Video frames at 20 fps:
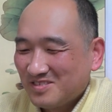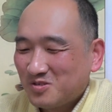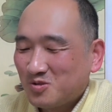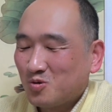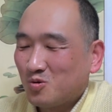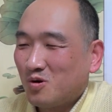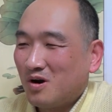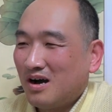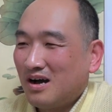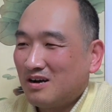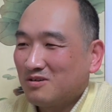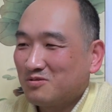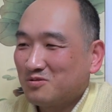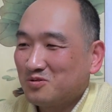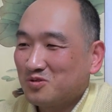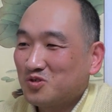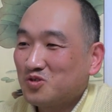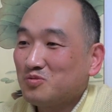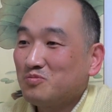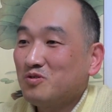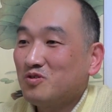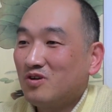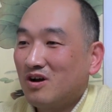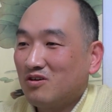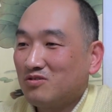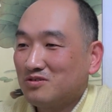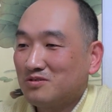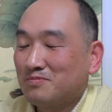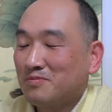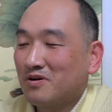좋아하고 취미로
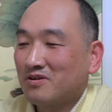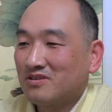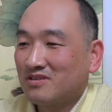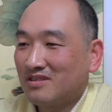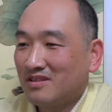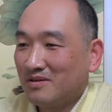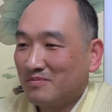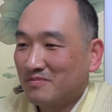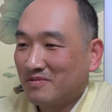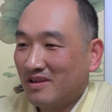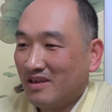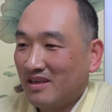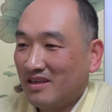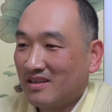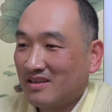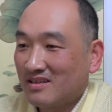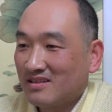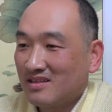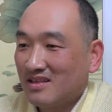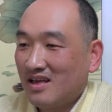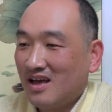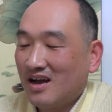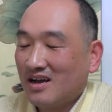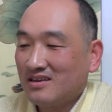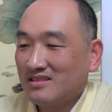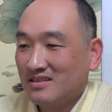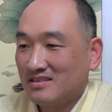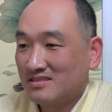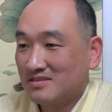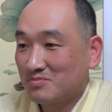하고 싶었기 때문에 예.
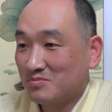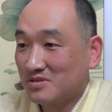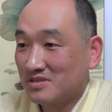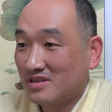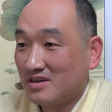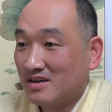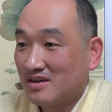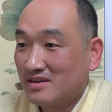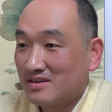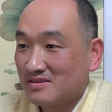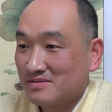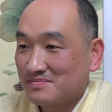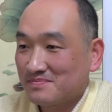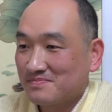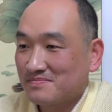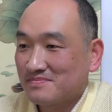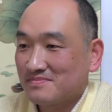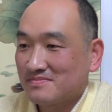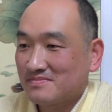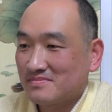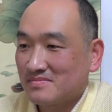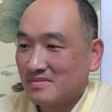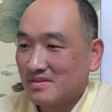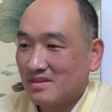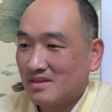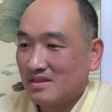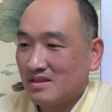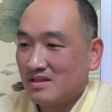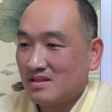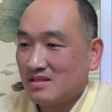하게 됐습니다. 아
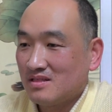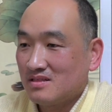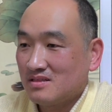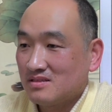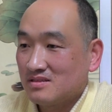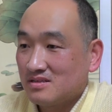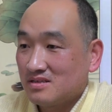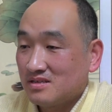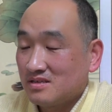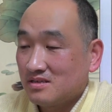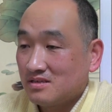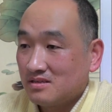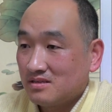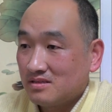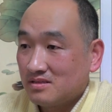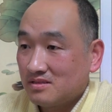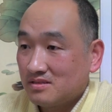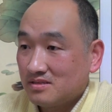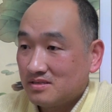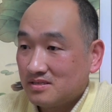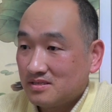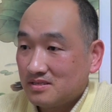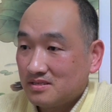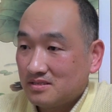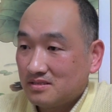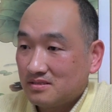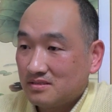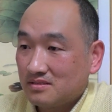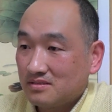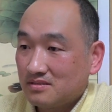그래요, 그래요. 주로
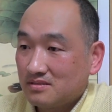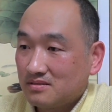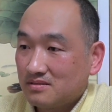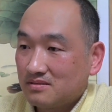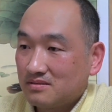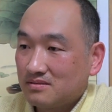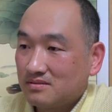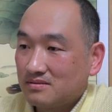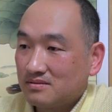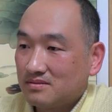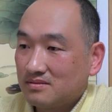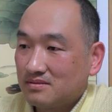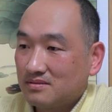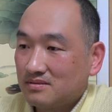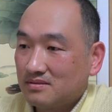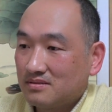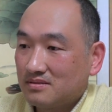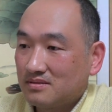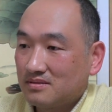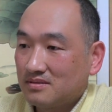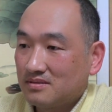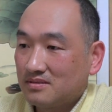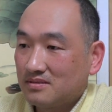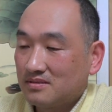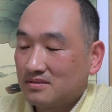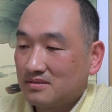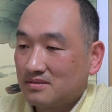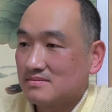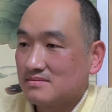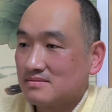시간을 내는 짬이
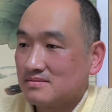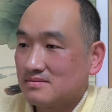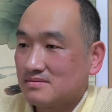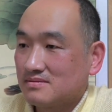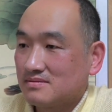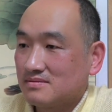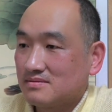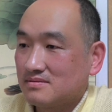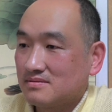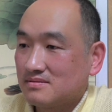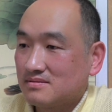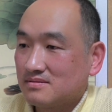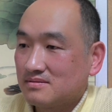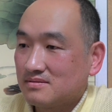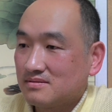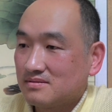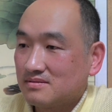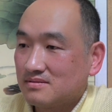그 일주일